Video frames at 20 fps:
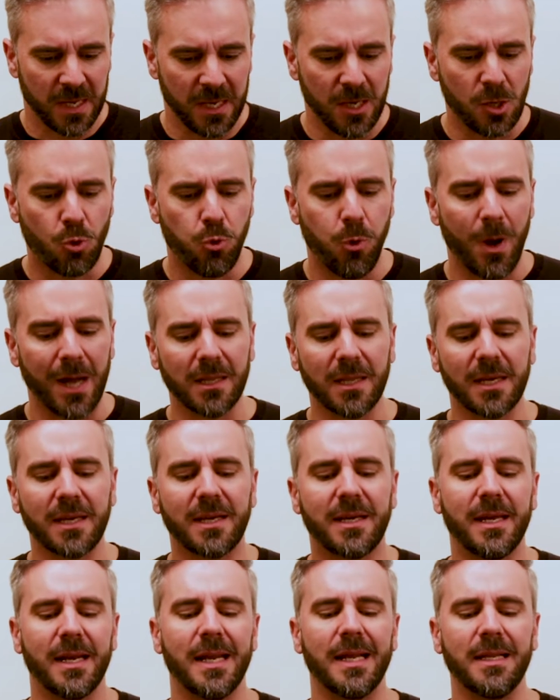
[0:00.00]
E qual a
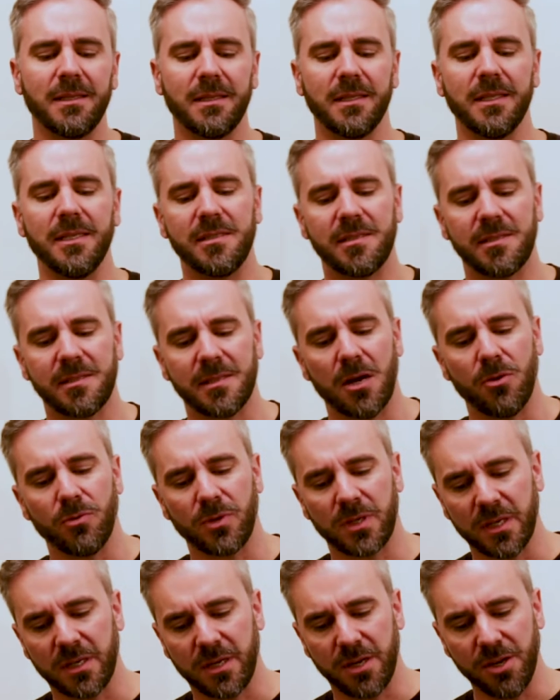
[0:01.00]
grande
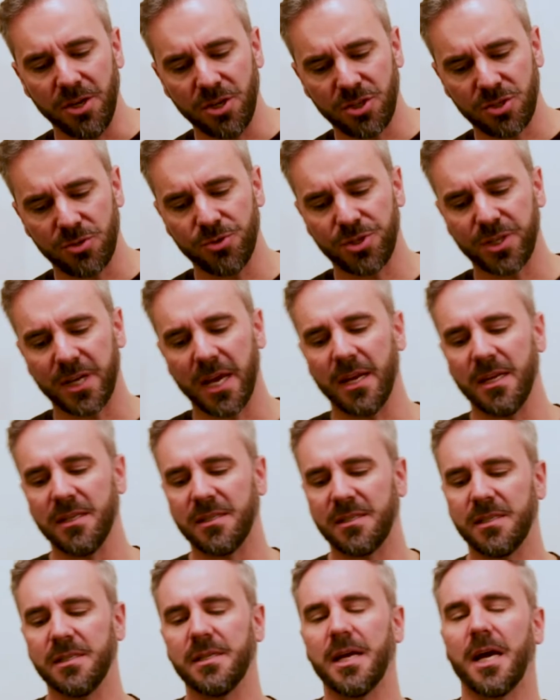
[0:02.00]
lição que Cristo nos quer
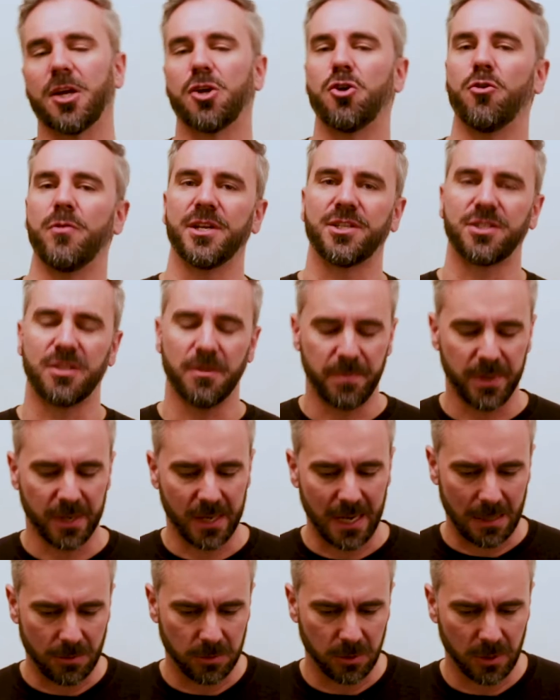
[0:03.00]
ensinar com esta
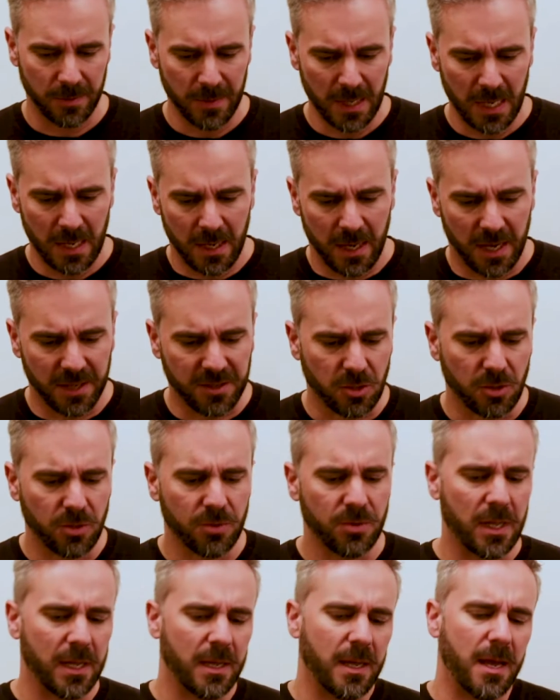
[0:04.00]
parábola?
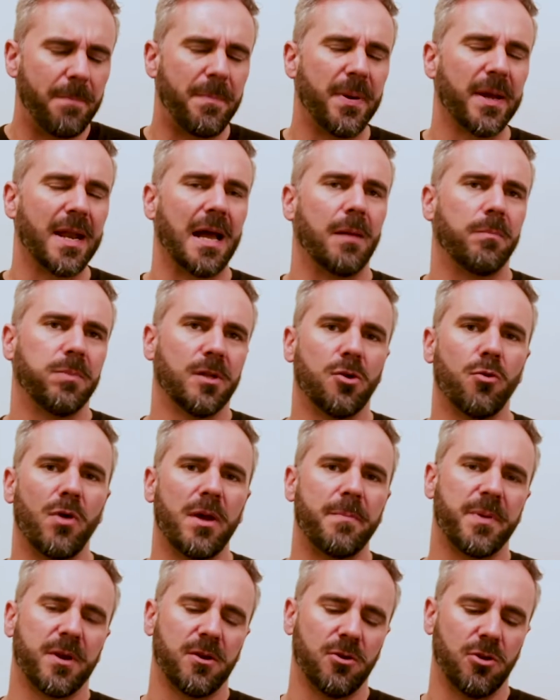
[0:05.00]
Então, a parábola não
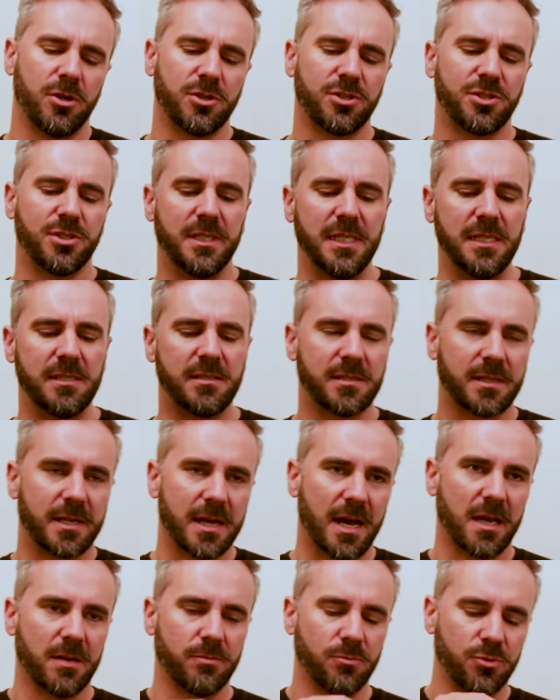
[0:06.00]
é para nós
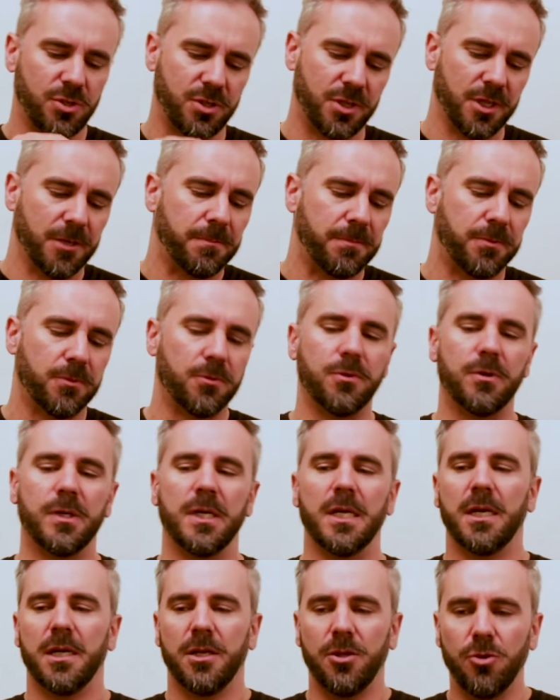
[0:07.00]
dissecarmos
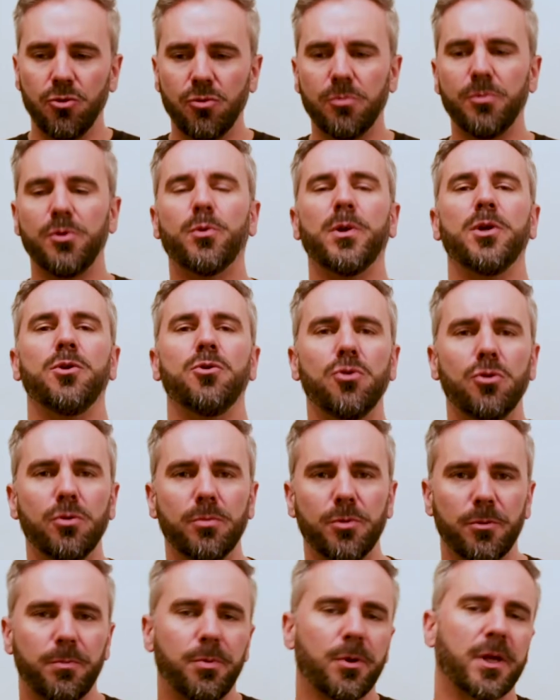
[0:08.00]
tipo número a
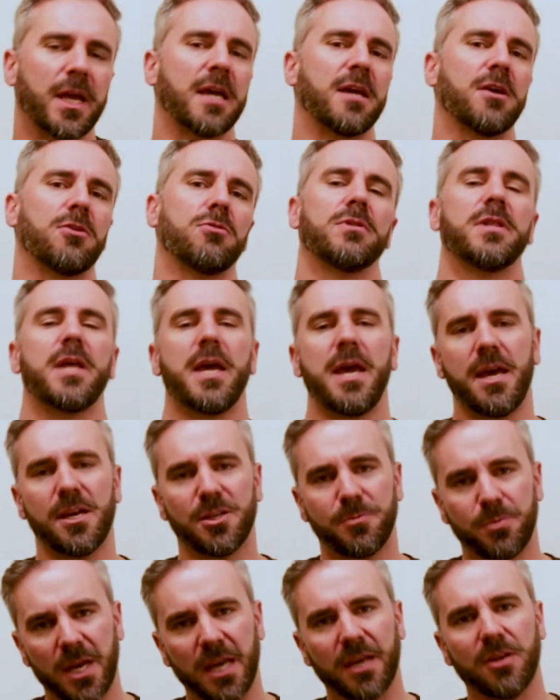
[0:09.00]
número, porque é que eram
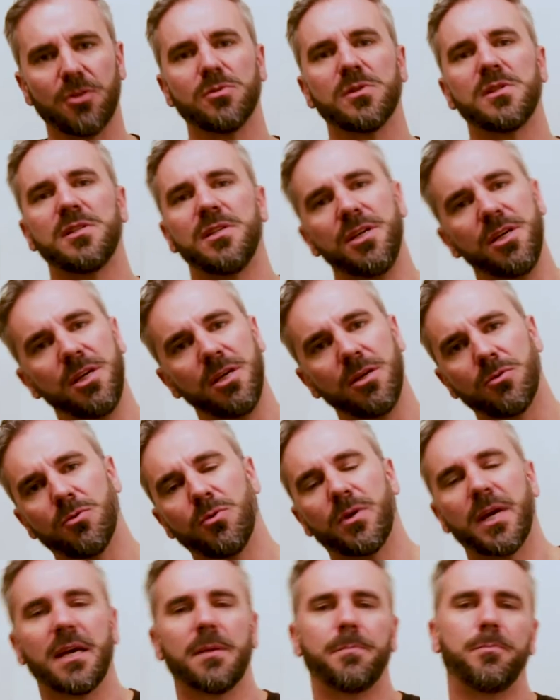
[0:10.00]
10, porque é que eram 5,
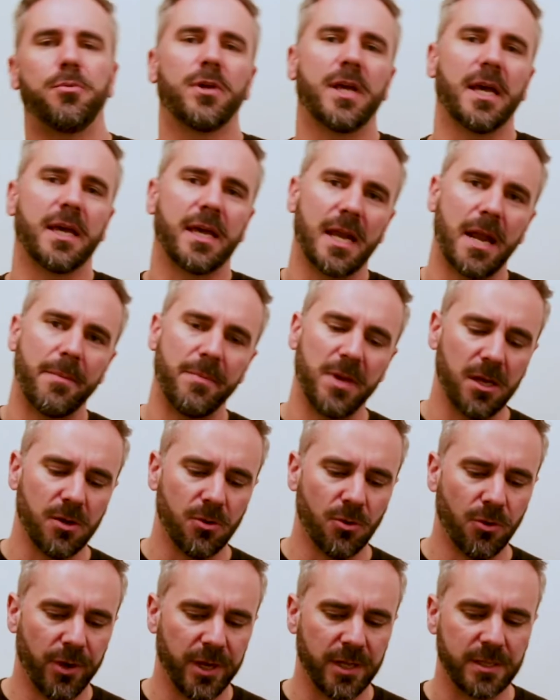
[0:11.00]
é porque é que era
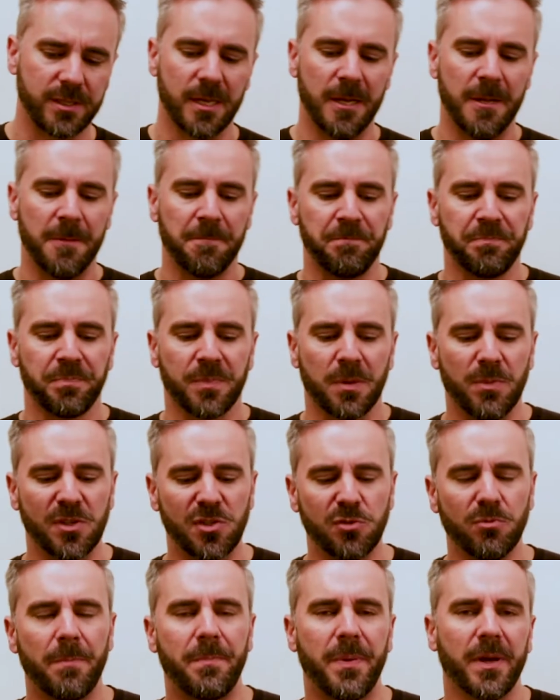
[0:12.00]
meia-noite
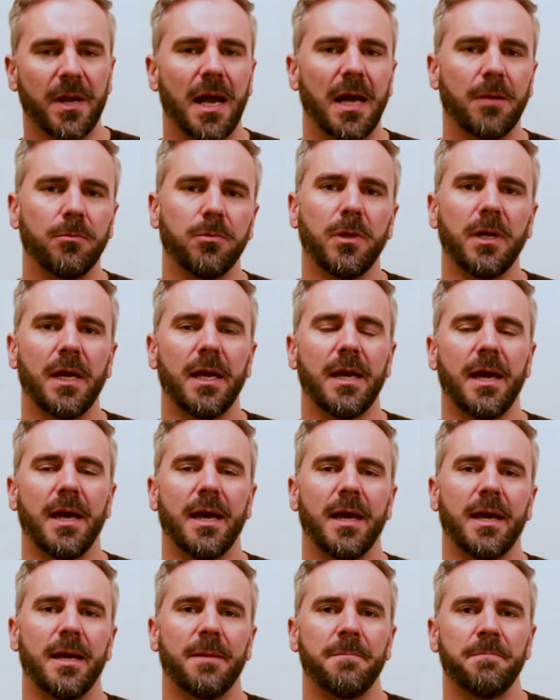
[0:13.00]
mas uma parábola,
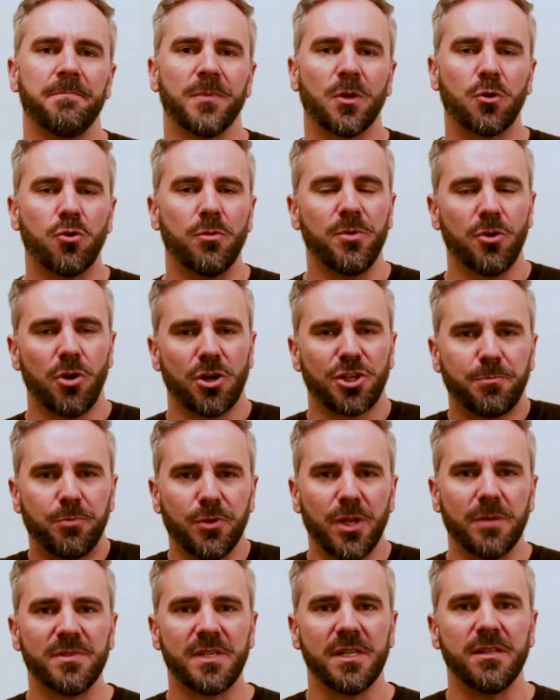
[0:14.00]
eh, como nós
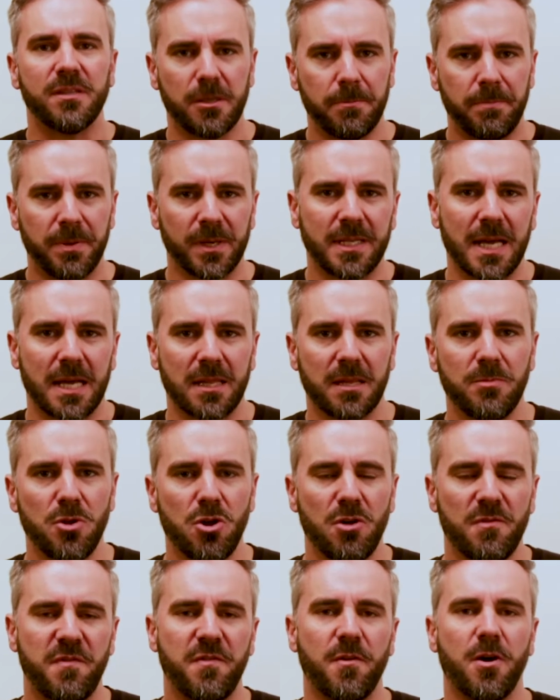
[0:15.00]
podemos interpretar da
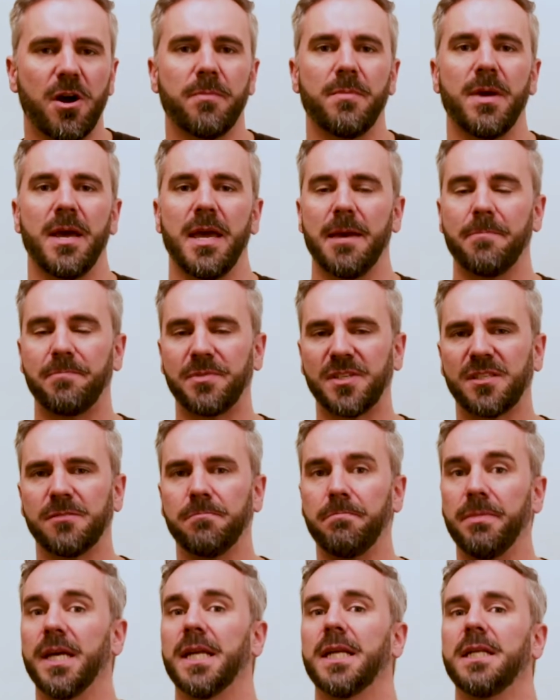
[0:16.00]
melhor forma, é
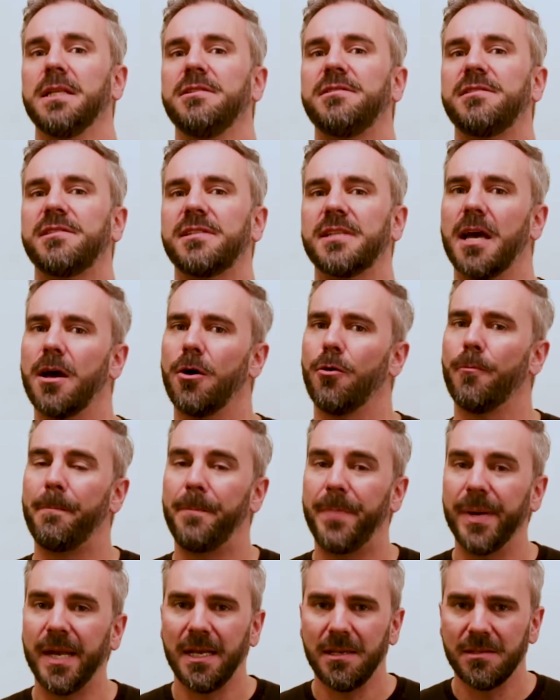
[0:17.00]
perceber a lição
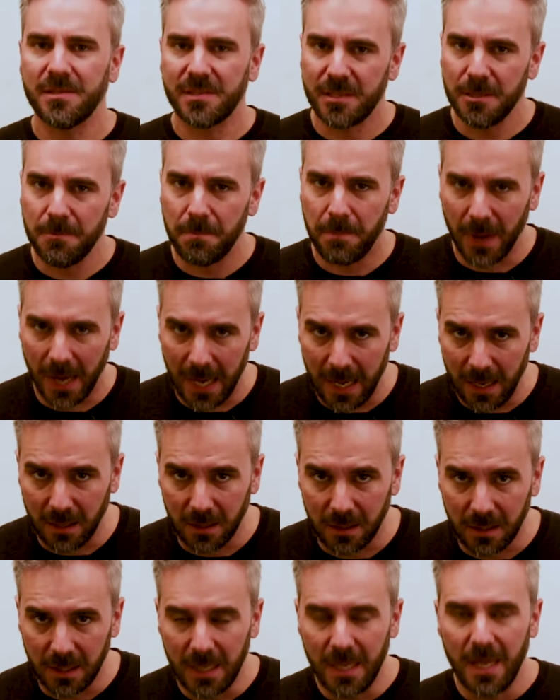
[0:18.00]

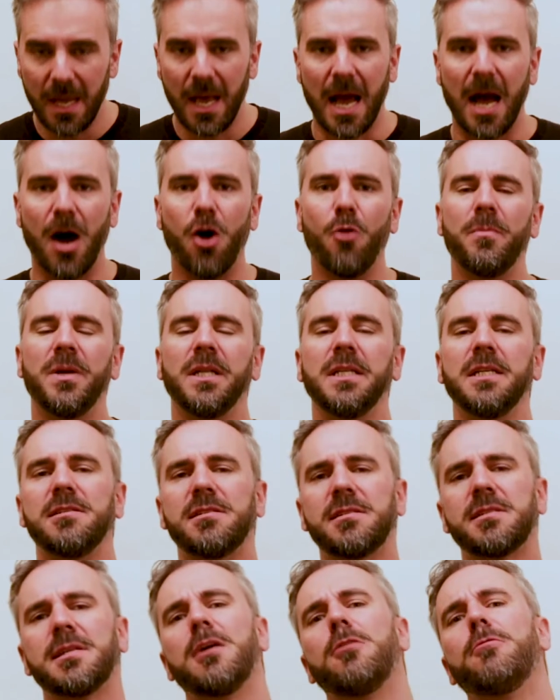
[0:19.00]
principal. Há uma
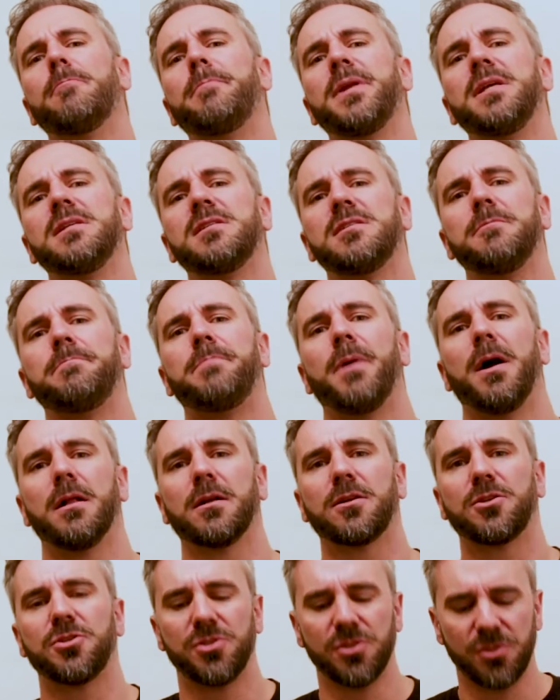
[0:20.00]
lição
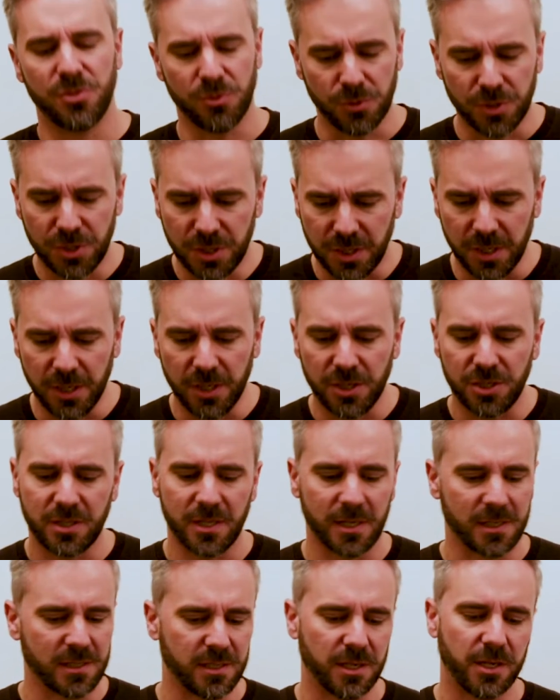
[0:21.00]
principal que Jesus quis
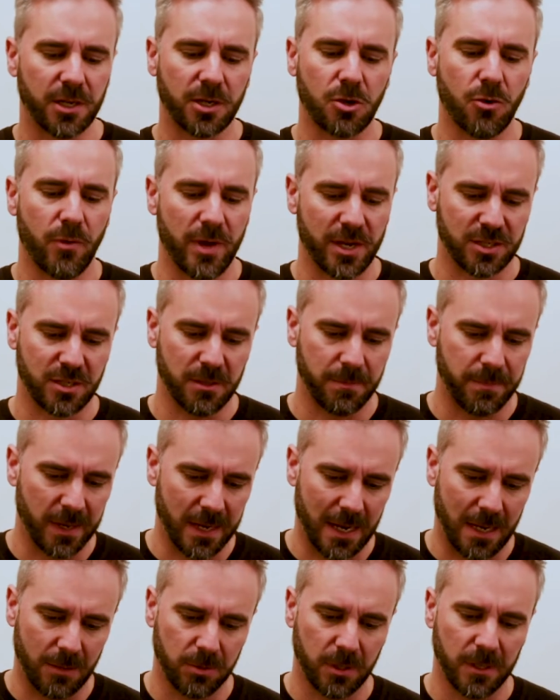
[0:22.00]
trazer com esta
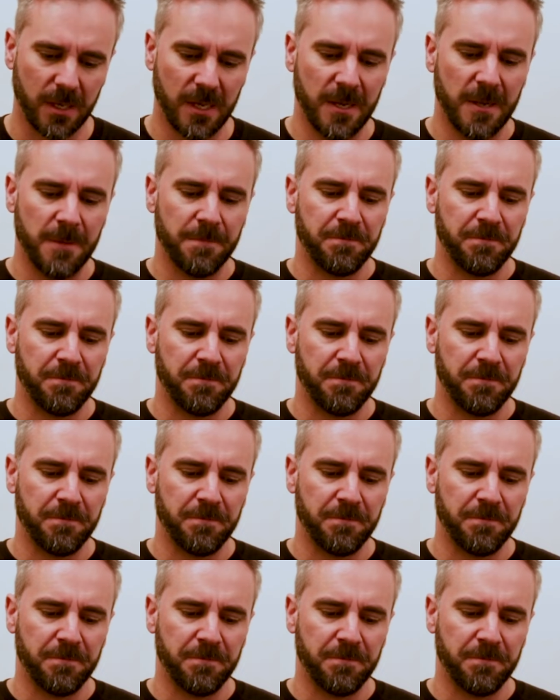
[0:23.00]
parábola.